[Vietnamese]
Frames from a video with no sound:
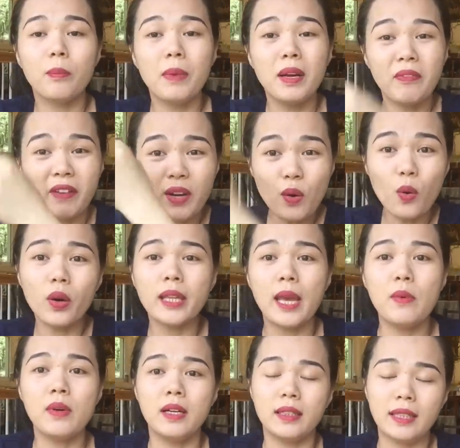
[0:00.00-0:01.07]
mình phải đua
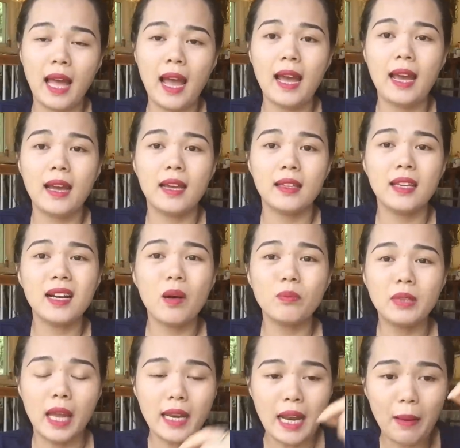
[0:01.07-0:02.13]
theo người ta chứ
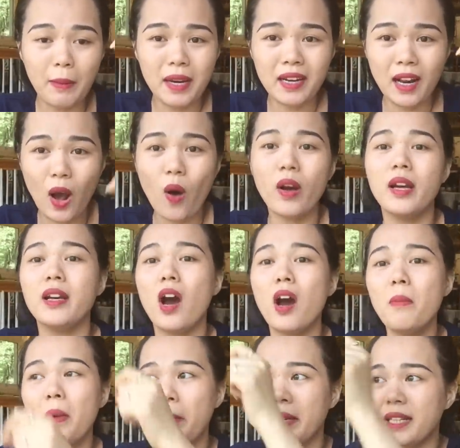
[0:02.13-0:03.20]
không thể nào mình ngồi ở
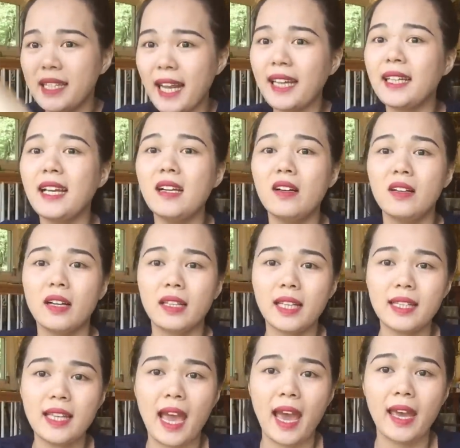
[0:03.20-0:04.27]
đó mà mình trách cái người người ta
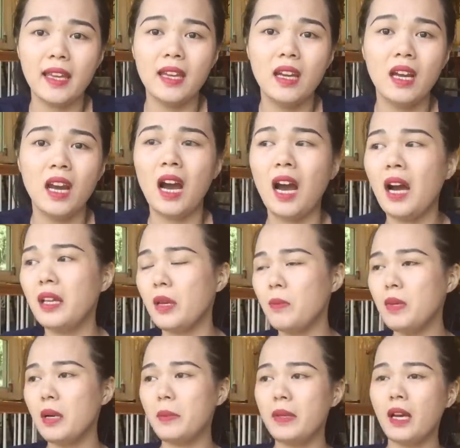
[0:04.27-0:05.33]
chạy ờ à, giống
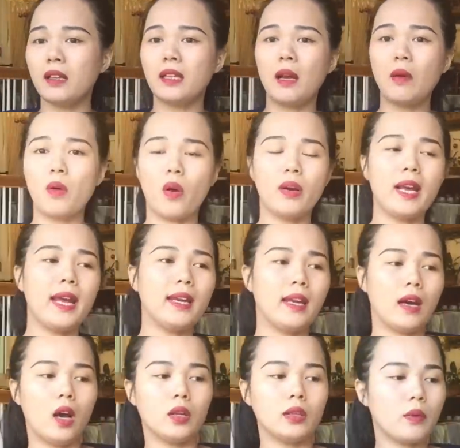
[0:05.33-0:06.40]
như bây giờ tao ngồi ở đây
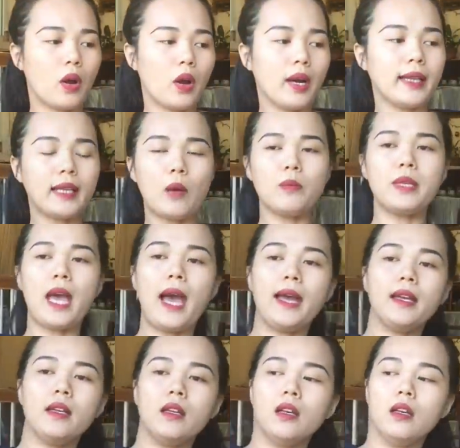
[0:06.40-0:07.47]
nè ờ tao ngồi ở đây tao không chạy